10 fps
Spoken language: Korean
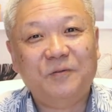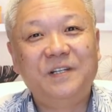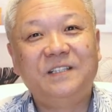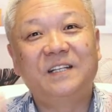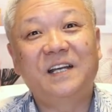
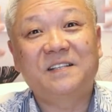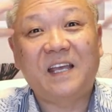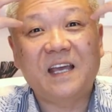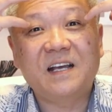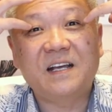우리들의
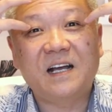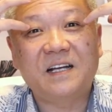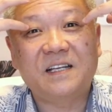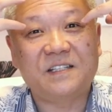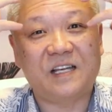
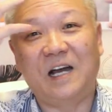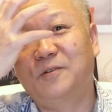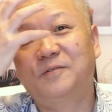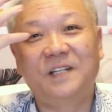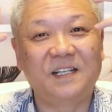생각에
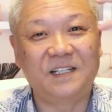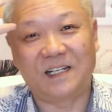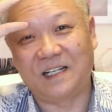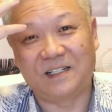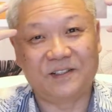
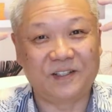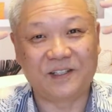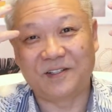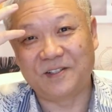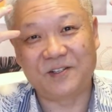좌우된다라는
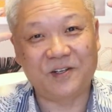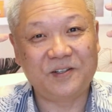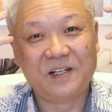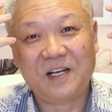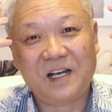거예요.
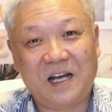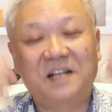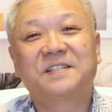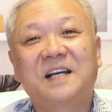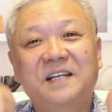그렇죠?
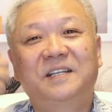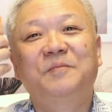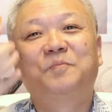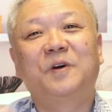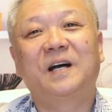항상
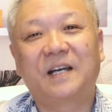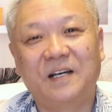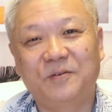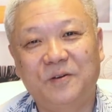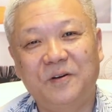
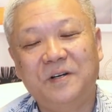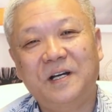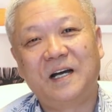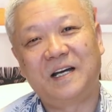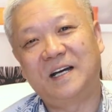기뻐하라고
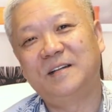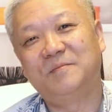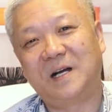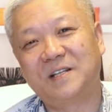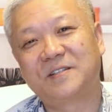
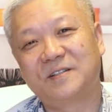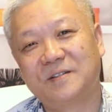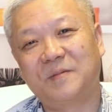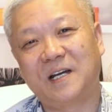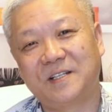하나님
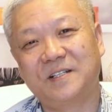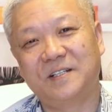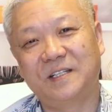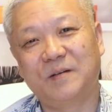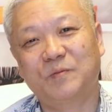
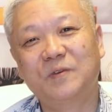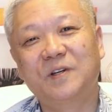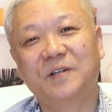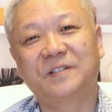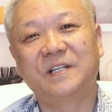말씀하시는데
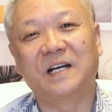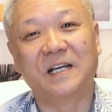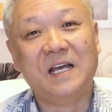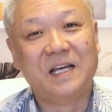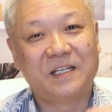물론
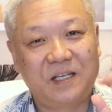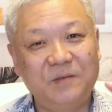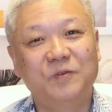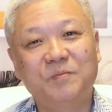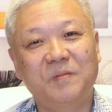그냥
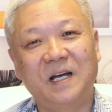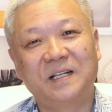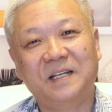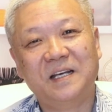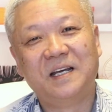
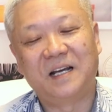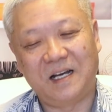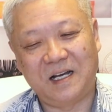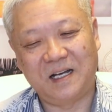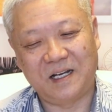기분만
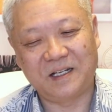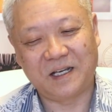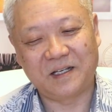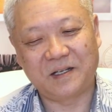아,